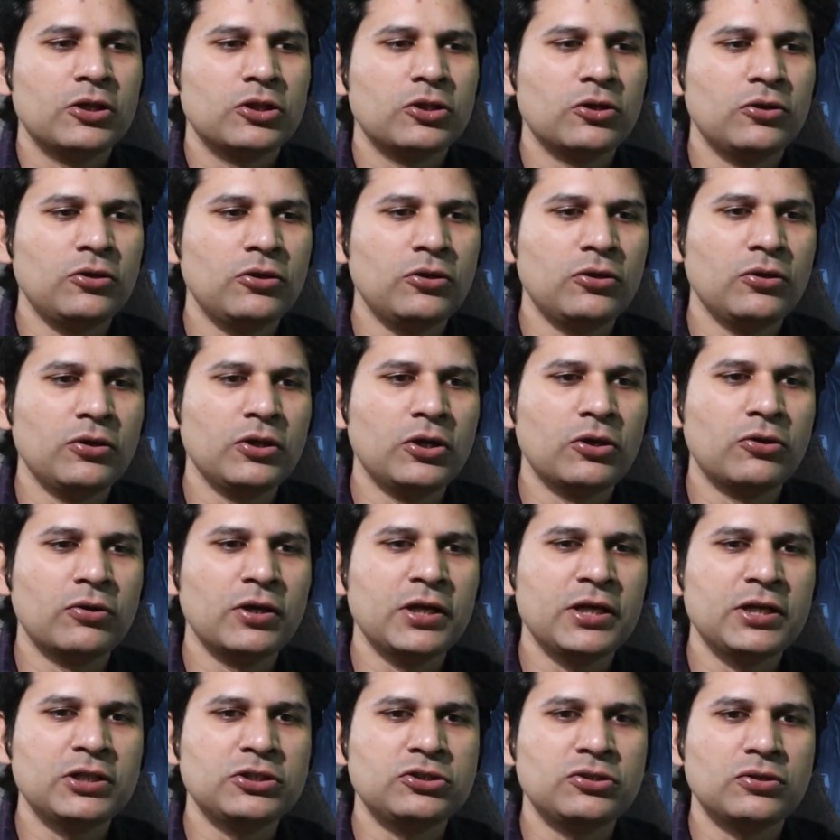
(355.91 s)
तो
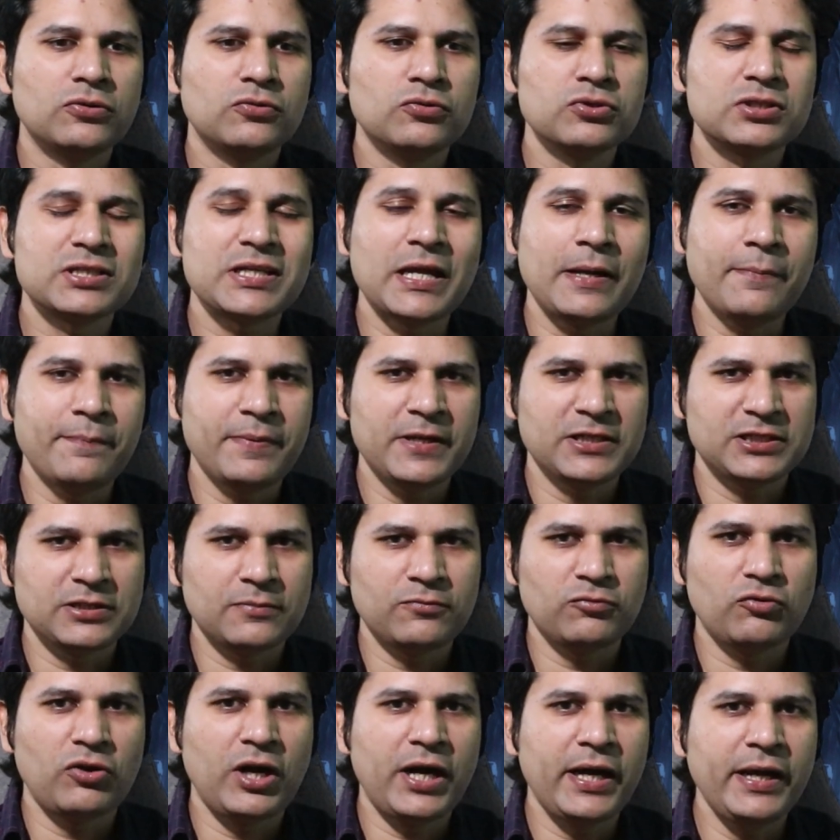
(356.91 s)
इन्होंने उस टाइम पे
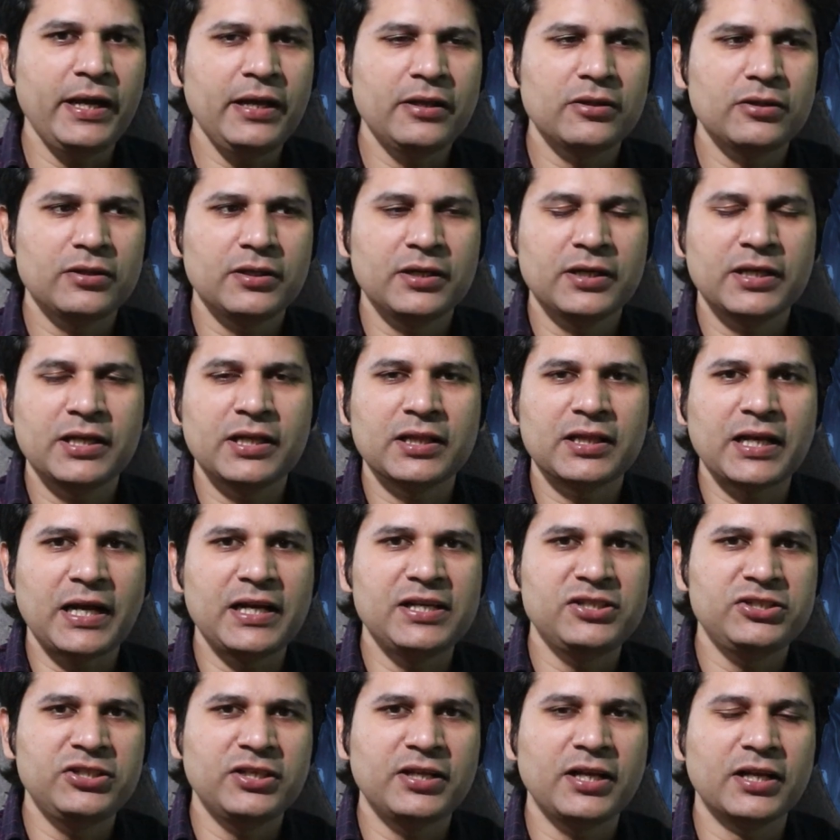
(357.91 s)
जब वो आए इनकी
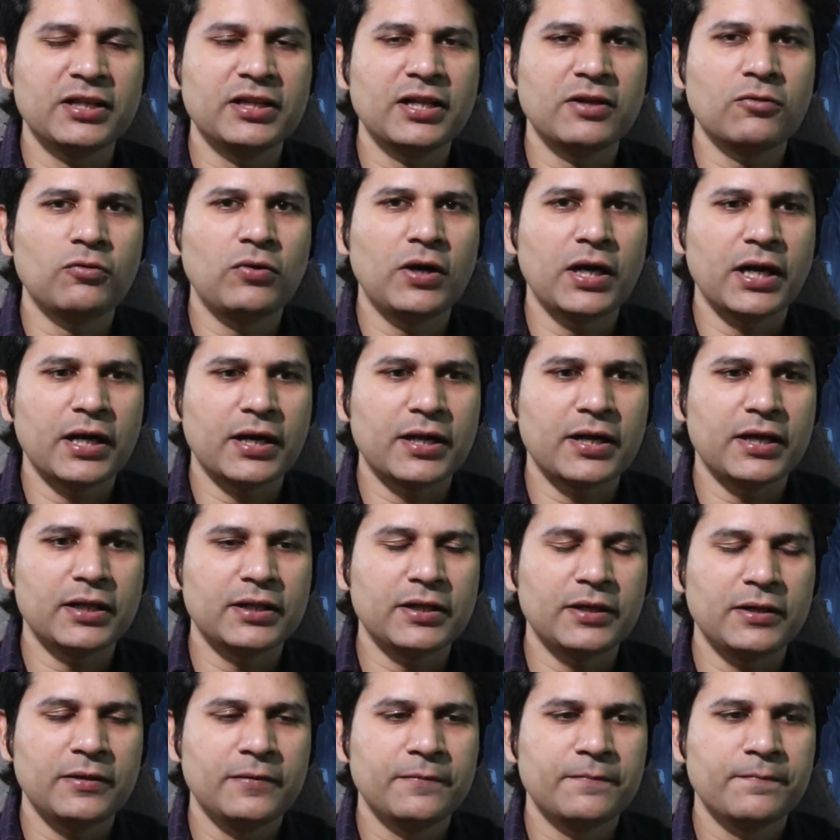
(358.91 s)
ताई जी के अंदर वो आ रखा
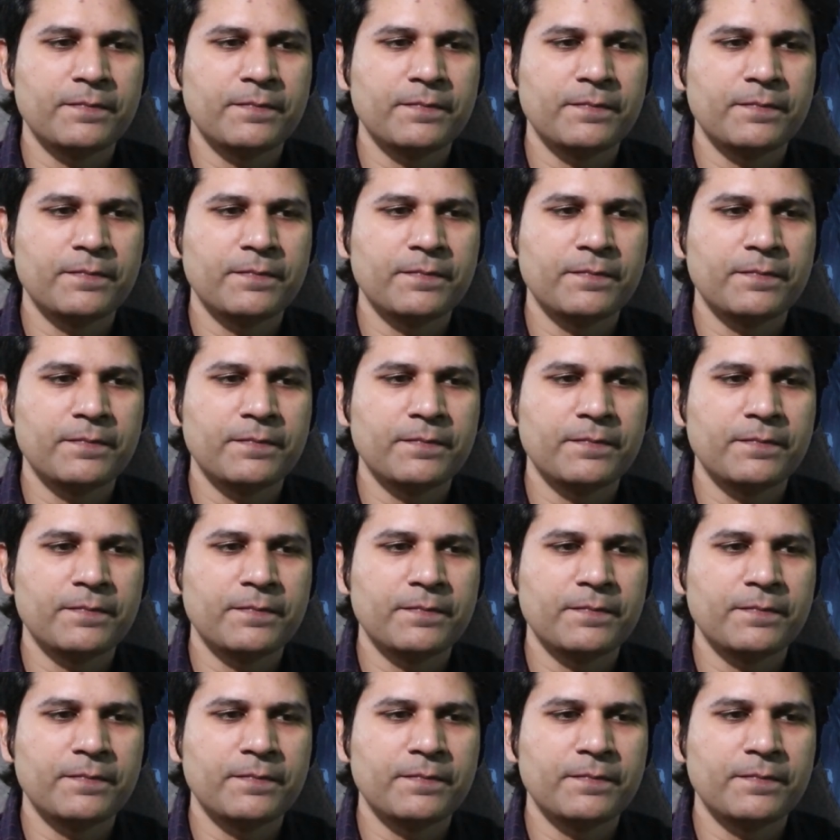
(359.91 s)
था